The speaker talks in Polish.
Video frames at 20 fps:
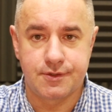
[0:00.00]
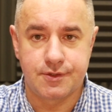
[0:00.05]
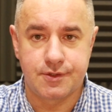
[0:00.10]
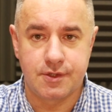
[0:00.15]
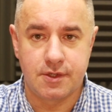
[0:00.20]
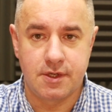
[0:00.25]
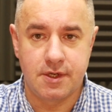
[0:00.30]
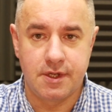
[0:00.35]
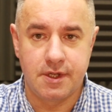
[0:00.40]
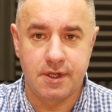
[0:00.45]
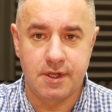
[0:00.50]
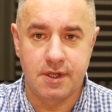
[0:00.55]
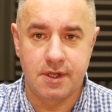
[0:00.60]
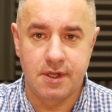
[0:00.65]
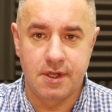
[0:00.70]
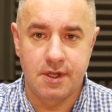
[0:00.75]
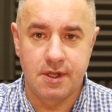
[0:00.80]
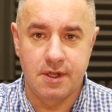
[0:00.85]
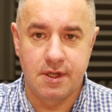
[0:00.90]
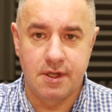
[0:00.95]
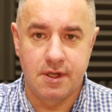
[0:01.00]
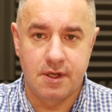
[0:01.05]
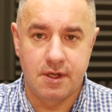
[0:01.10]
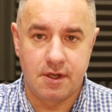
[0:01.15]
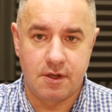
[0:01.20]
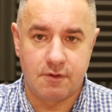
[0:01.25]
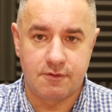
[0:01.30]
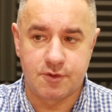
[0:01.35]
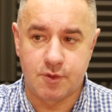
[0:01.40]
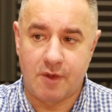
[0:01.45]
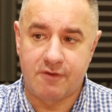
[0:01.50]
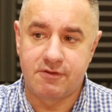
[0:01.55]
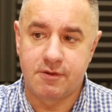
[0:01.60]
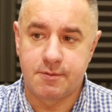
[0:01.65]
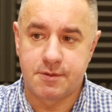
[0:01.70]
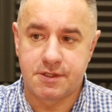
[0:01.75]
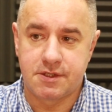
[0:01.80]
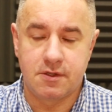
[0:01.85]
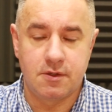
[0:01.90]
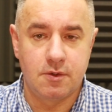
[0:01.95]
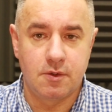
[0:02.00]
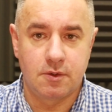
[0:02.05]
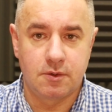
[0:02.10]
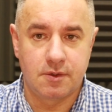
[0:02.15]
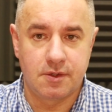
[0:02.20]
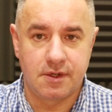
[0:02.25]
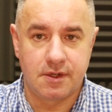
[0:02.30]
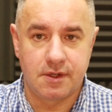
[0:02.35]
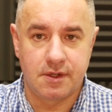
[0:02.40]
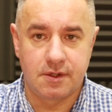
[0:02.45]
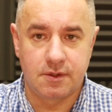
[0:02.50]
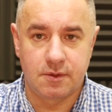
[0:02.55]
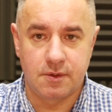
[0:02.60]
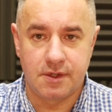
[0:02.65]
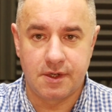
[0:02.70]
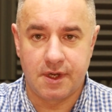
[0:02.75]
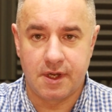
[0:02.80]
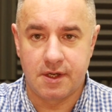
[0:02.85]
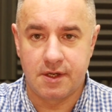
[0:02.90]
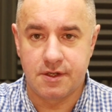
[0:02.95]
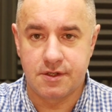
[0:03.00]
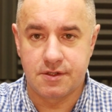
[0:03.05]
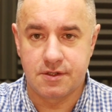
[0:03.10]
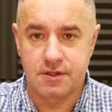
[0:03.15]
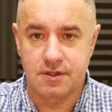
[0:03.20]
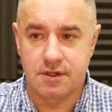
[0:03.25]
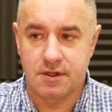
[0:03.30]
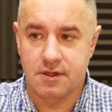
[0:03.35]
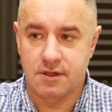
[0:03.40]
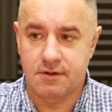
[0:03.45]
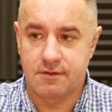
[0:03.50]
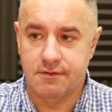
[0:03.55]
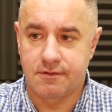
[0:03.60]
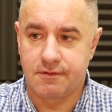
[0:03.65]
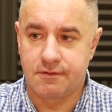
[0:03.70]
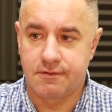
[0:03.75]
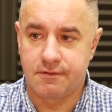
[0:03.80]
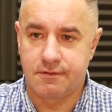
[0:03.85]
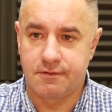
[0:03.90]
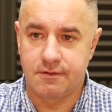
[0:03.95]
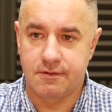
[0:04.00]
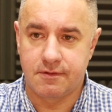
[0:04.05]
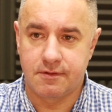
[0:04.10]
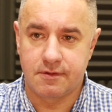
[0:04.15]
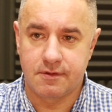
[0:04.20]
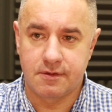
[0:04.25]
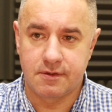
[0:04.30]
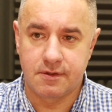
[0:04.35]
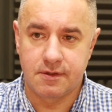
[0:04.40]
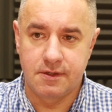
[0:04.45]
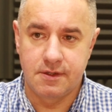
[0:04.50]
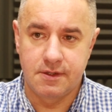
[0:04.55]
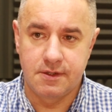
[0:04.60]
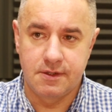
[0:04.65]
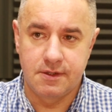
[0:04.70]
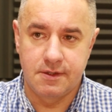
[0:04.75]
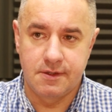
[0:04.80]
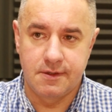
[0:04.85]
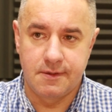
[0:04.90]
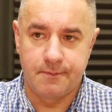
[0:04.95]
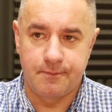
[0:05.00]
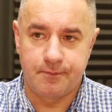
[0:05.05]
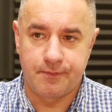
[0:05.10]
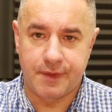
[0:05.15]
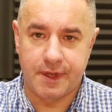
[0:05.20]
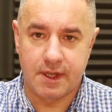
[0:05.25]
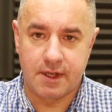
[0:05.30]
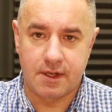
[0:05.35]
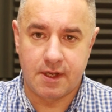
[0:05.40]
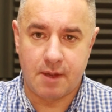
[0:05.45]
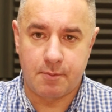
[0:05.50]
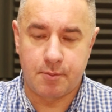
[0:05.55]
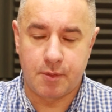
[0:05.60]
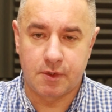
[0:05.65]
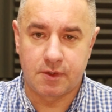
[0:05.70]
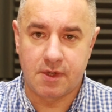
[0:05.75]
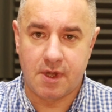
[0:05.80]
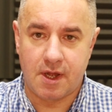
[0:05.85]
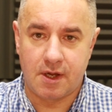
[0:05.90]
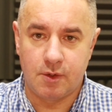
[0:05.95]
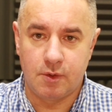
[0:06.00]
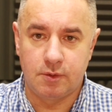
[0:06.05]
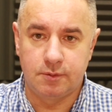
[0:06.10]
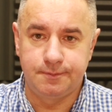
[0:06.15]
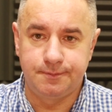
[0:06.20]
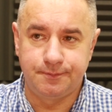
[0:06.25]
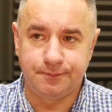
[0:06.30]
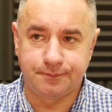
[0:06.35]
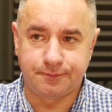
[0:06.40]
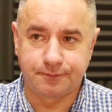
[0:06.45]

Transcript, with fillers: czyli no, w sławnym stylu, który, który kiedyś e, w, e, na Podhalu